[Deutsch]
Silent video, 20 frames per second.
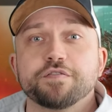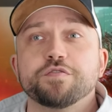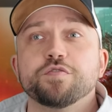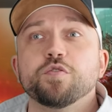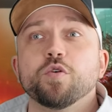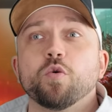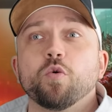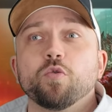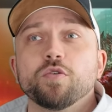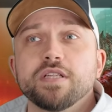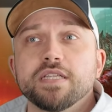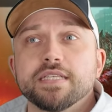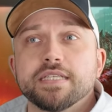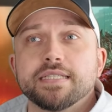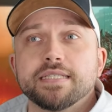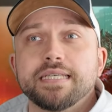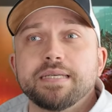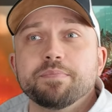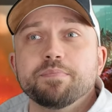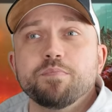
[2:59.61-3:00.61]
für
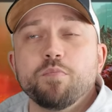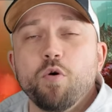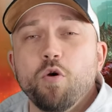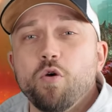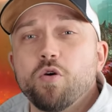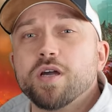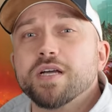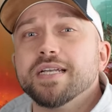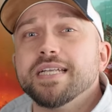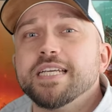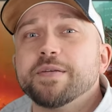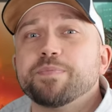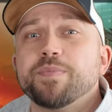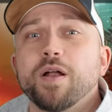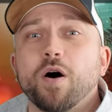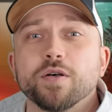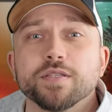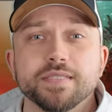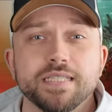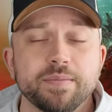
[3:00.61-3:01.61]
uns die möglich
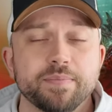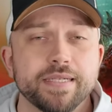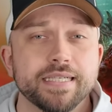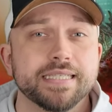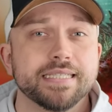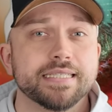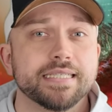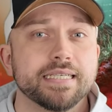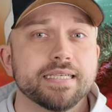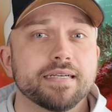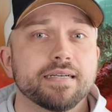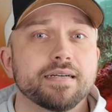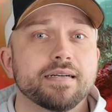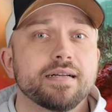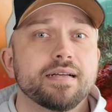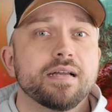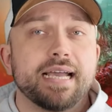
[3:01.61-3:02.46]
plausibelste